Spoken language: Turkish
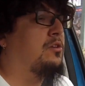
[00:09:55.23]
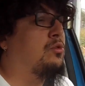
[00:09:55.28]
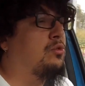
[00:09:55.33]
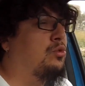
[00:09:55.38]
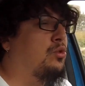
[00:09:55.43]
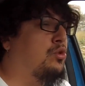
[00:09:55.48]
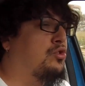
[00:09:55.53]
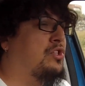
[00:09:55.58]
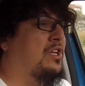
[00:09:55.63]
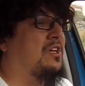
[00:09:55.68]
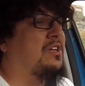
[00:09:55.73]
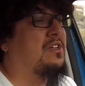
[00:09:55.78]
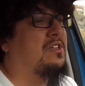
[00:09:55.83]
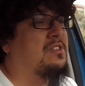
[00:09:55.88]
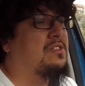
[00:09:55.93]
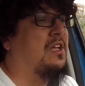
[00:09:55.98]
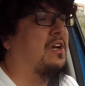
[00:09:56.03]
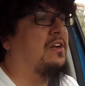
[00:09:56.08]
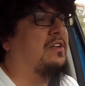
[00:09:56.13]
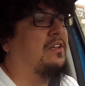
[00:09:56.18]
yüksek
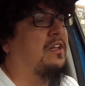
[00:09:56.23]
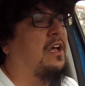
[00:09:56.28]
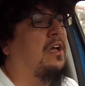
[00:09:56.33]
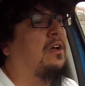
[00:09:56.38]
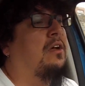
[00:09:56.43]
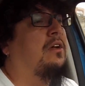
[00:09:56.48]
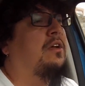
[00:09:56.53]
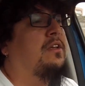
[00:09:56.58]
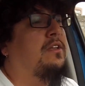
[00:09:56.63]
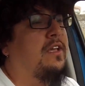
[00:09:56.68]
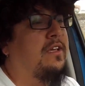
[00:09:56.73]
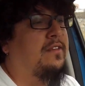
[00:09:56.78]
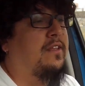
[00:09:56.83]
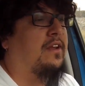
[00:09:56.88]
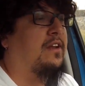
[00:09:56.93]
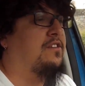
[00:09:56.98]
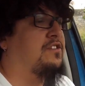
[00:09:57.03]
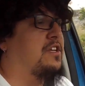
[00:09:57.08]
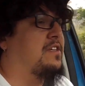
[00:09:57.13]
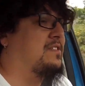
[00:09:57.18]
hızlarda
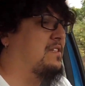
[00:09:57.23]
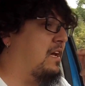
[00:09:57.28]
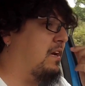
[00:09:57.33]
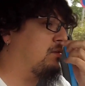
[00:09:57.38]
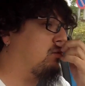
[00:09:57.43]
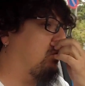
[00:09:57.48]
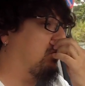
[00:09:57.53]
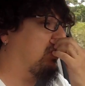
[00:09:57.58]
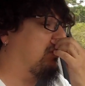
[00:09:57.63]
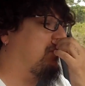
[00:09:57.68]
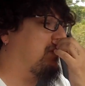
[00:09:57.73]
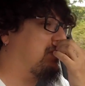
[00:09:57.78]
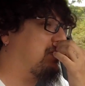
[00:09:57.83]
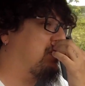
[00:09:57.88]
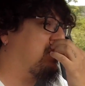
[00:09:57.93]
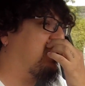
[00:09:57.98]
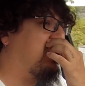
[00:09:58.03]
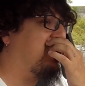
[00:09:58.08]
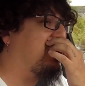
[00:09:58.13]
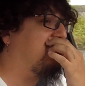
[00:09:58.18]
yeterince sert
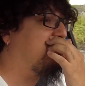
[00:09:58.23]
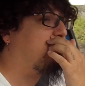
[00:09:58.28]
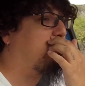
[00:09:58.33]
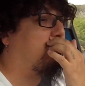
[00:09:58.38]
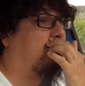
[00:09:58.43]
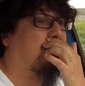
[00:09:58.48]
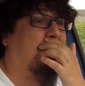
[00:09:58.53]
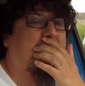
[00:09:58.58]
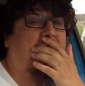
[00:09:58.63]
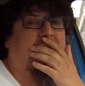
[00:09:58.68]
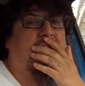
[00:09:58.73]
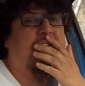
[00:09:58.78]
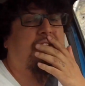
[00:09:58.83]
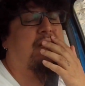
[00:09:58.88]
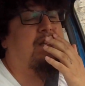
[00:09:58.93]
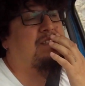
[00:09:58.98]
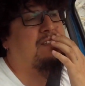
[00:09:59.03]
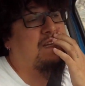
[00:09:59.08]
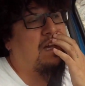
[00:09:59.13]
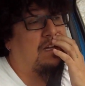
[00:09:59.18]
olabilsin diye düşük hızlarda
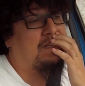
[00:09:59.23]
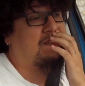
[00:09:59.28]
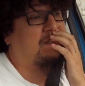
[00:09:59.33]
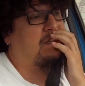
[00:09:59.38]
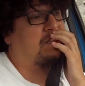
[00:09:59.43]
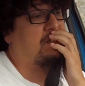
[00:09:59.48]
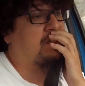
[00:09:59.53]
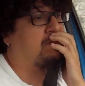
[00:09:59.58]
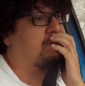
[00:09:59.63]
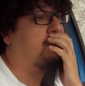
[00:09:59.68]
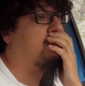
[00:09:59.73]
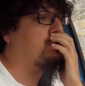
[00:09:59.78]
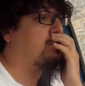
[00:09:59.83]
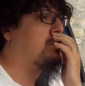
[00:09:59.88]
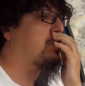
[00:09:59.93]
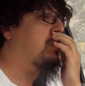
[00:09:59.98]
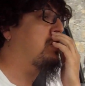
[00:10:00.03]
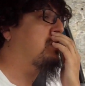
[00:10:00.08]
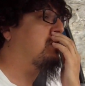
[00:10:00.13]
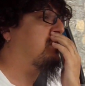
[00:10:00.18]
da sert seçilmiş
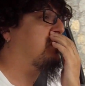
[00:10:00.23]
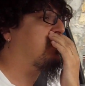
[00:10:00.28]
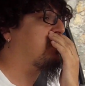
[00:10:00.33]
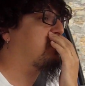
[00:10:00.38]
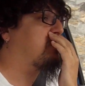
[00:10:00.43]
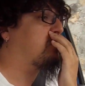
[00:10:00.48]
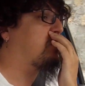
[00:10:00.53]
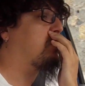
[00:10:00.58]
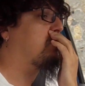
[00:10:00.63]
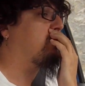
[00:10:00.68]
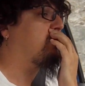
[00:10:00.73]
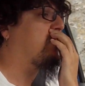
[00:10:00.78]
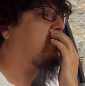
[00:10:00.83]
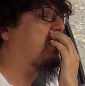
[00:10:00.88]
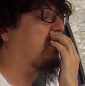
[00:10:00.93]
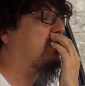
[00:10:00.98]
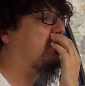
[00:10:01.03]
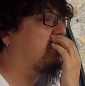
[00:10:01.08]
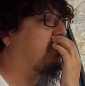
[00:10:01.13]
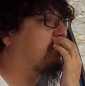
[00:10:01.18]
direksiyon ve
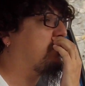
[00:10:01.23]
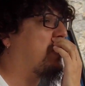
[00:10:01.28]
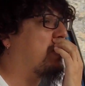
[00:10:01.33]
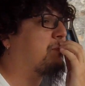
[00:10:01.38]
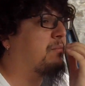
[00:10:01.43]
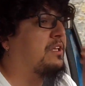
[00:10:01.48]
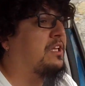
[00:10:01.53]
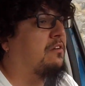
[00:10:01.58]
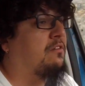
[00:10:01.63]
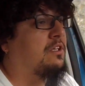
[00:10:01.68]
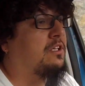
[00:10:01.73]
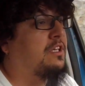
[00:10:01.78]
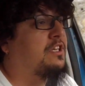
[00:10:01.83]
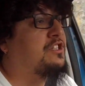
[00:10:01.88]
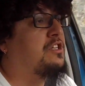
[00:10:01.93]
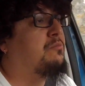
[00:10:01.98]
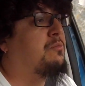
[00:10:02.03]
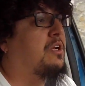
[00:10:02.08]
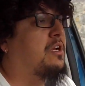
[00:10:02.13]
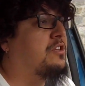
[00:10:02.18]
e, park manevraları
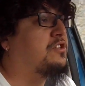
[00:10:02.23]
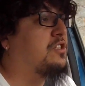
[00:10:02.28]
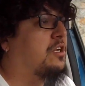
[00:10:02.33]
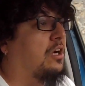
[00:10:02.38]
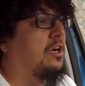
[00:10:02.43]
için birazcık